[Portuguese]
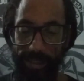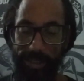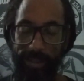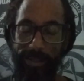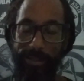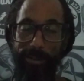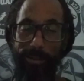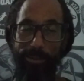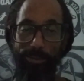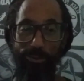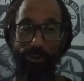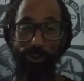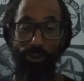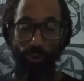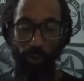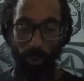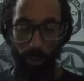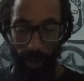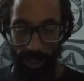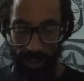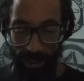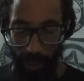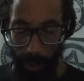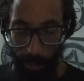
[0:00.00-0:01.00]
e, e, muito
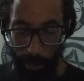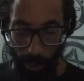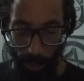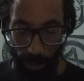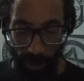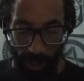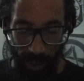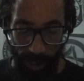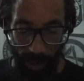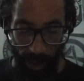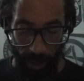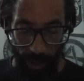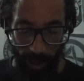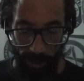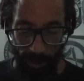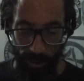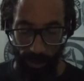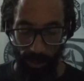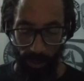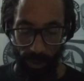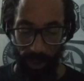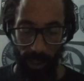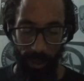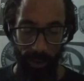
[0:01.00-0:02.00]
mais republicano
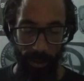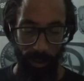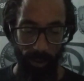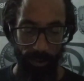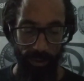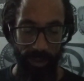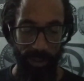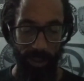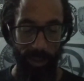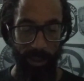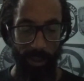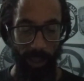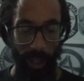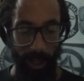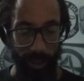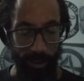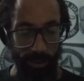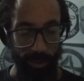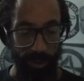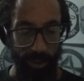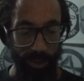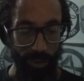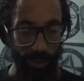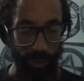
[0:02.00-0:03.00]
do que então
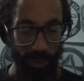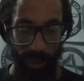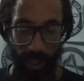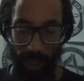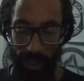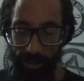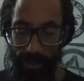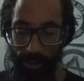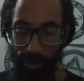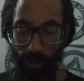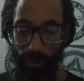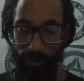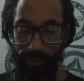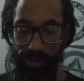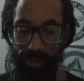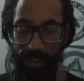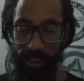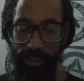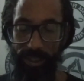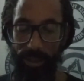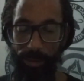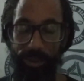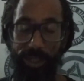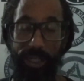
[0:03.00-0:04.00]
citado e estudado em
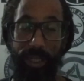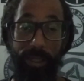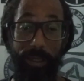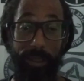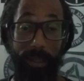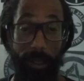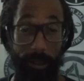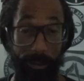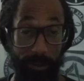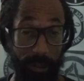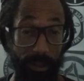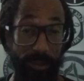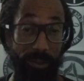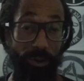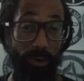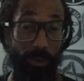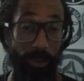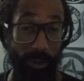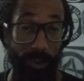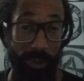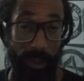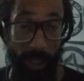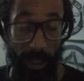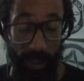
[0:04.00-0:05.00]
Confidência Mineira, que aconteceu em
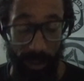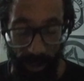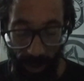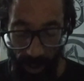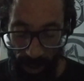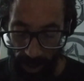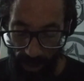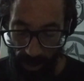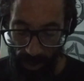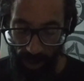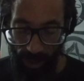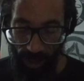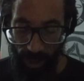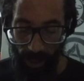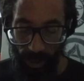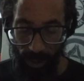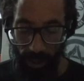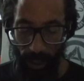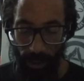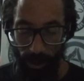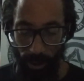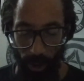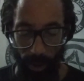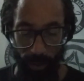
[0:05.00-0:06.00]

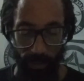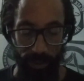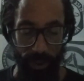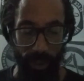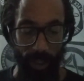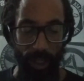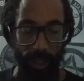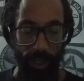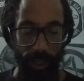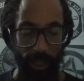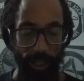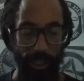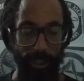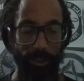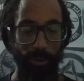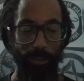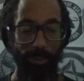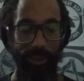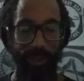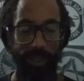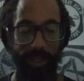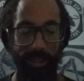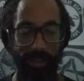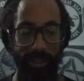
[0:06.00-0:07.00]
1789. Isso
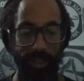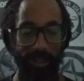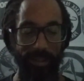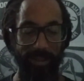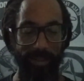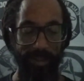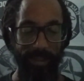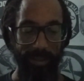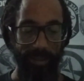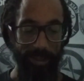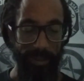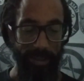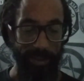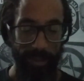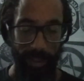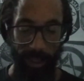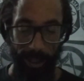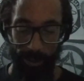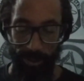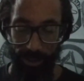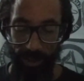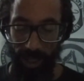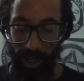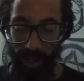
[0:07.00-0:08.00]
porque trazia
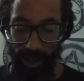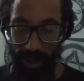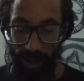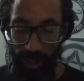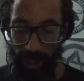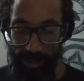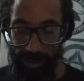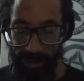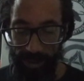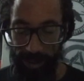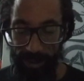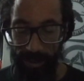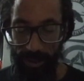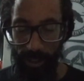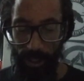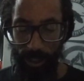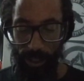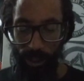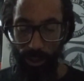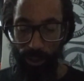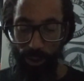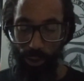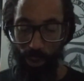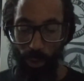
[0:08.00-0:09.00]
anseios das classes
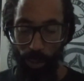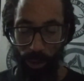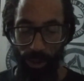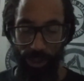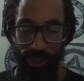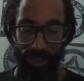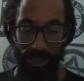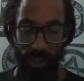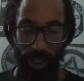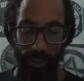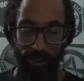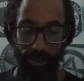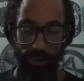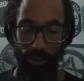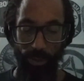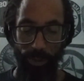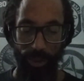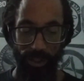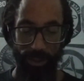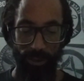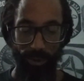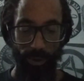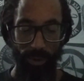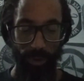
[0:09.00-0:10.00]
subordinadas do
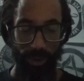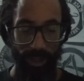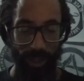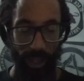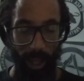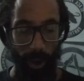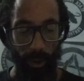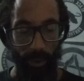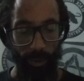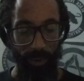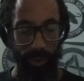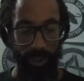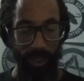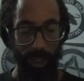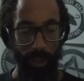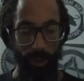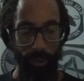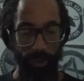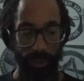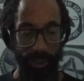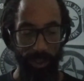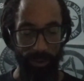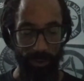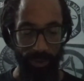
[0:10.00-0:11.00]
Brasil colonial,
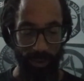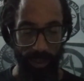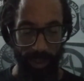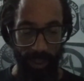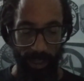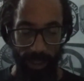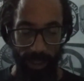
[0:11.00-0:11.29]
incluindo,